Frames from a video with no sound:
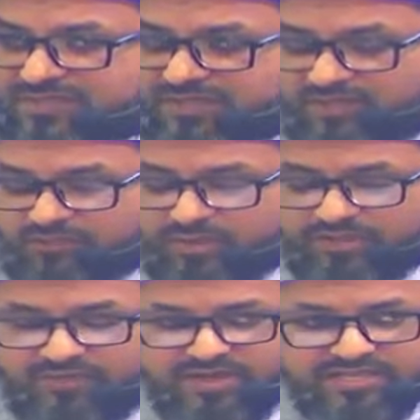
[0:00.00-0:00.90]
அவருடைய
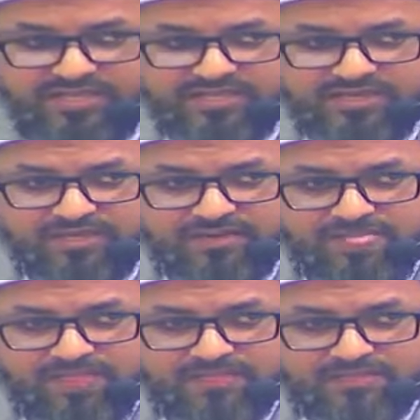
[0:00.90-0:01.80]
வாழ்க்கையில்
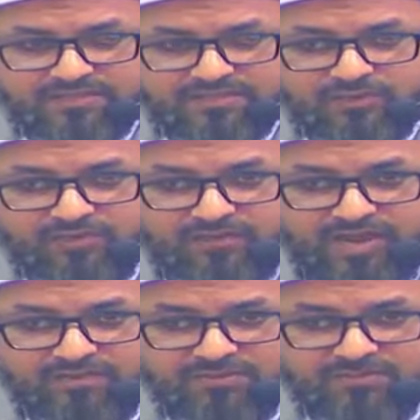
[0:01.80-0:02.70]
தன்னுடைய
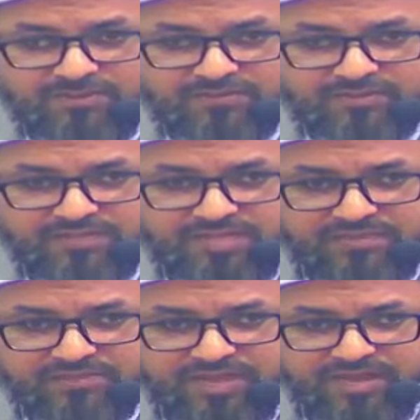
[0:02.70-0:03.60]
வாலிப பருவத்தை
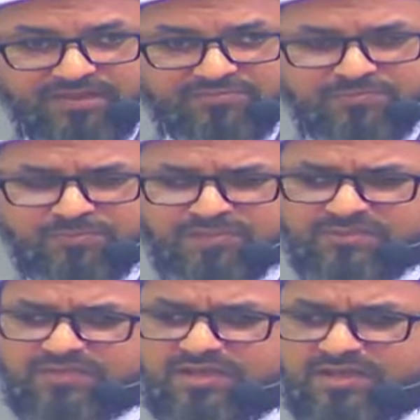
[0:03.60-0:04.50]
மிக
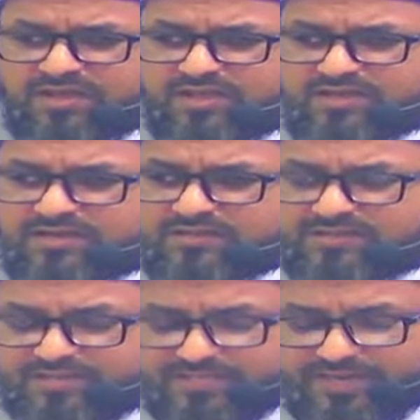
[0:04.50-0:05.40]
அற்புதமாக
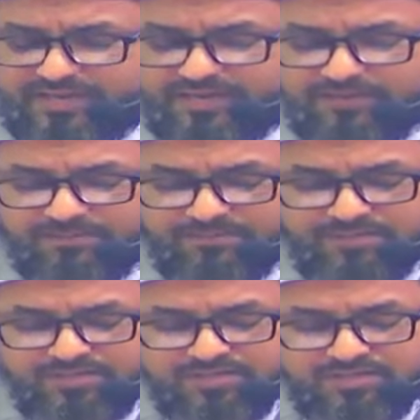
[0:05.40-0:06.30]
கழித்திருக்கிறார்கள்
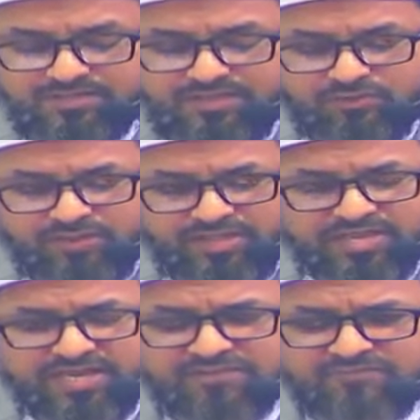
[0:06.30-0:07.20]
தன்னுடைய
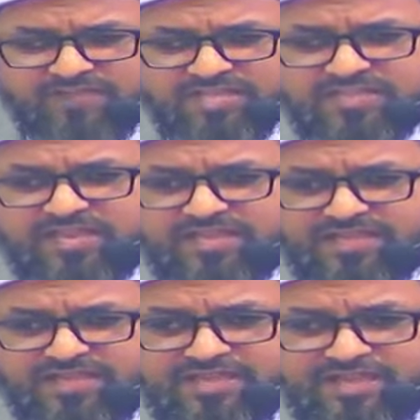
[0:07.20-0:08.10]
இளம்
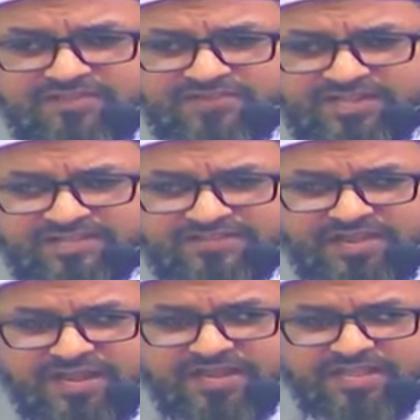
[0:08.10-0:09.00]
வயதிலேயே இறைவனை
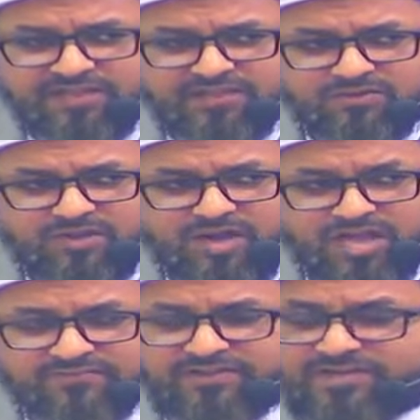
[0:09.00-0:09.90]
தேடி
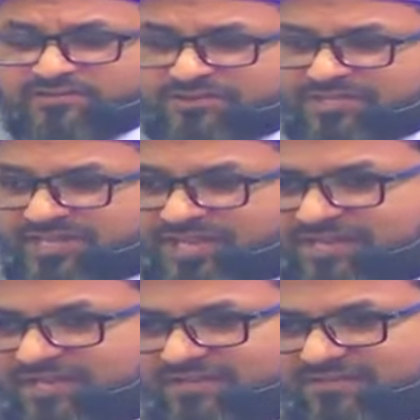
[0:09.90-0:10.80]
ஆய்வில்
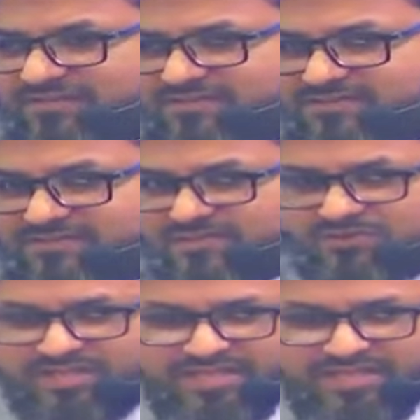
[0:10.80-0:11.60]
ஈடுபடுகிறார்கள் தன்னுடைய